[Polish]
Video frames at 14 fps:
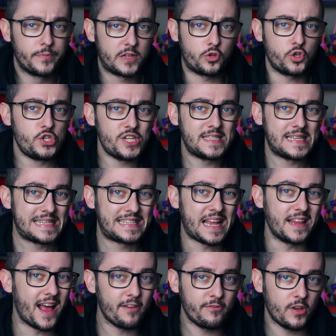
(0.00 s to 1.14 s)
ktoś się
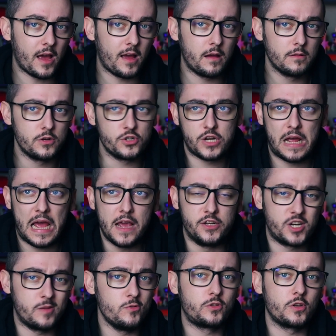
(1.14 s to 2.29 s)
zastanawia, że ej,
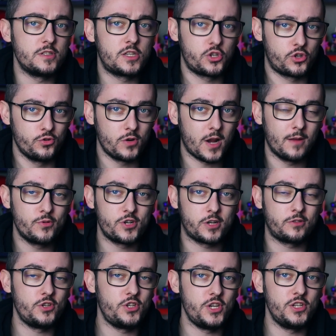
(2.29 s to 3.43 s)
czemu to jest szczur, albo że
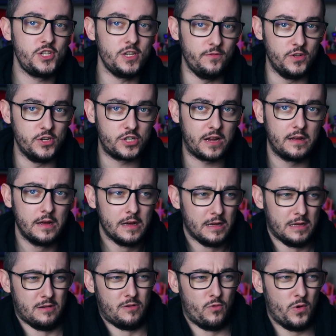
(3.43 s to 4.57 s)
ktoś się dziwi, że
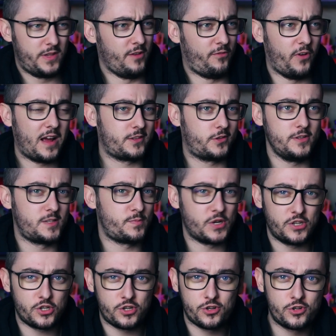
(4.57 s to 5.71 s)
what the fuck, to jest
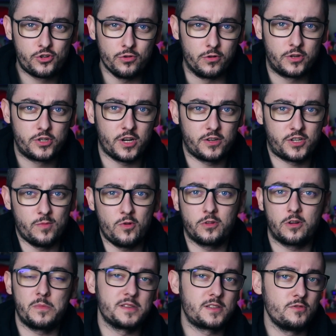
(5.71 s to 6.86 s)
przecież szczur, czemu on
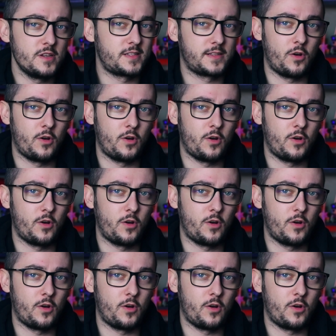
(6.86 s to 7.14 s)
romansuje z